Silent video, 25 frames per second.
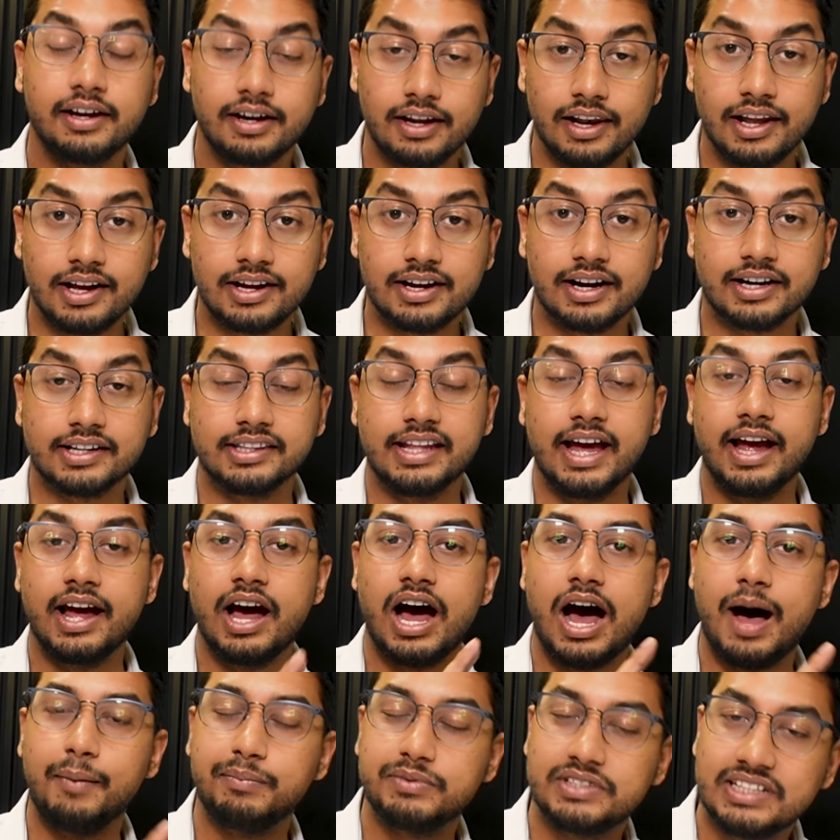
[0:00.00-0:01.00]
क्लिक करना है
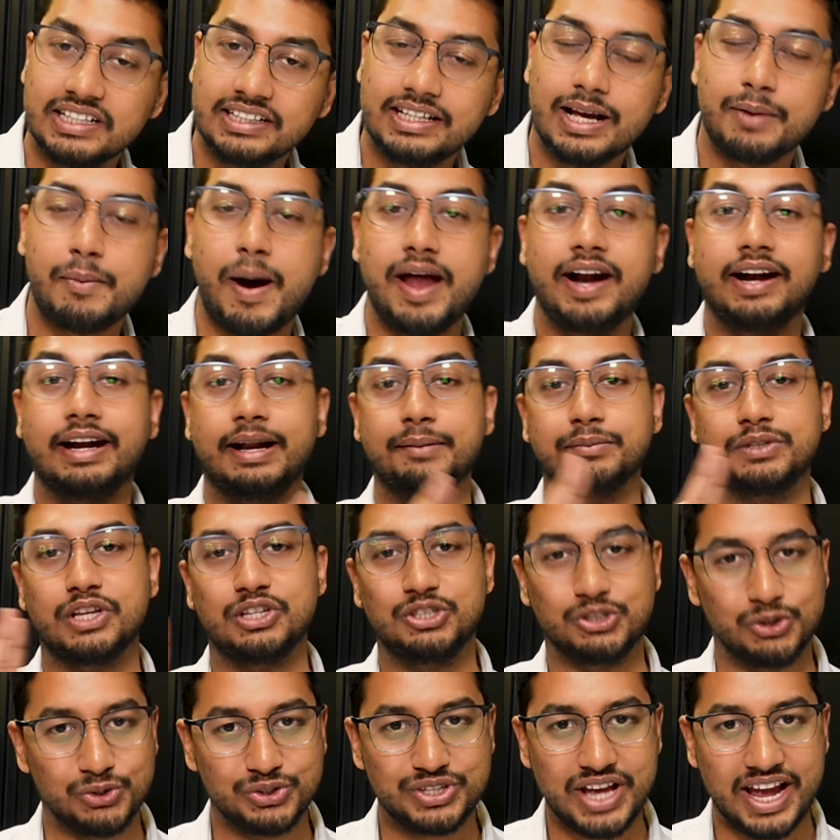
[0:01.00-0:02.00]
आप सीधे हमारी टीम से
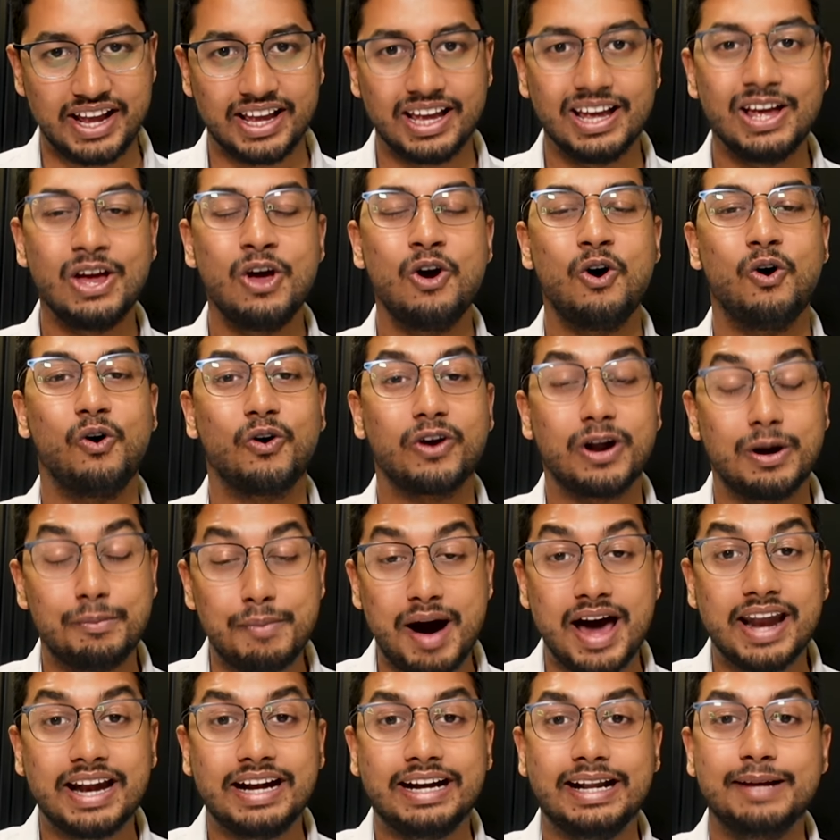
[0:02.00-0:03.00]
जुड़ जाएंगे और
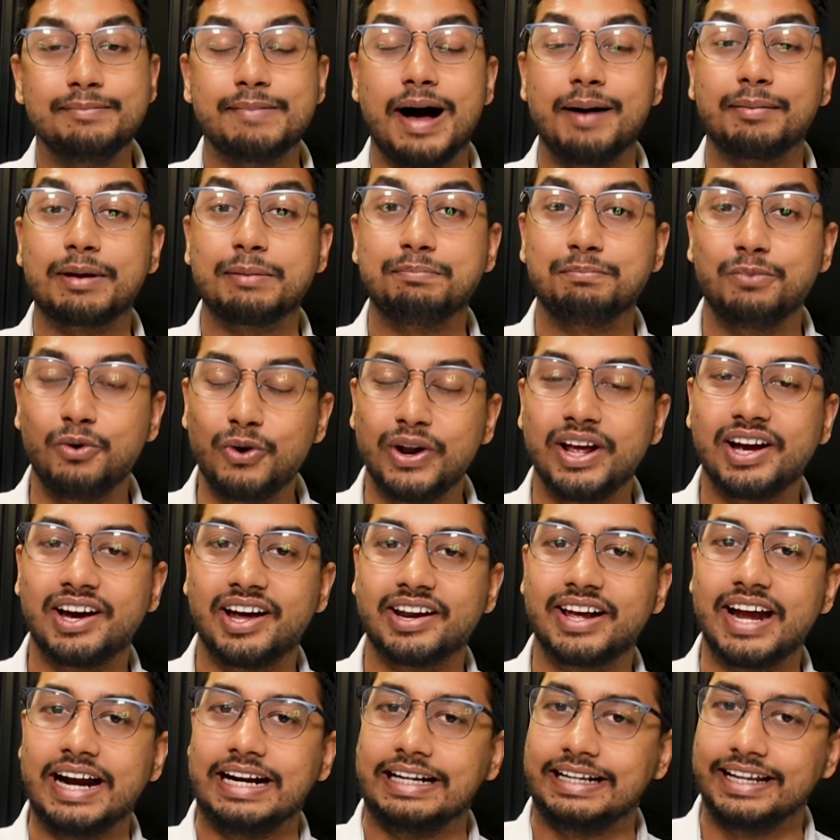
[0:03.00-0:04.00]
हमारी टीम आपके पूरे
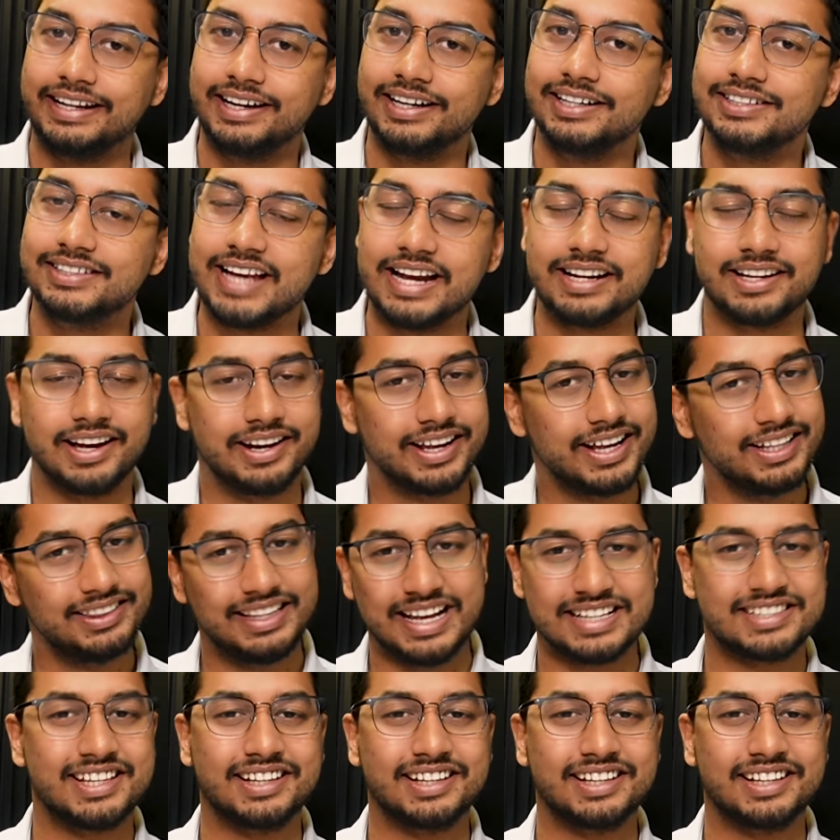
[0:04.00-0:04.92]
घर का इंटीरियर डिजाइन करके दे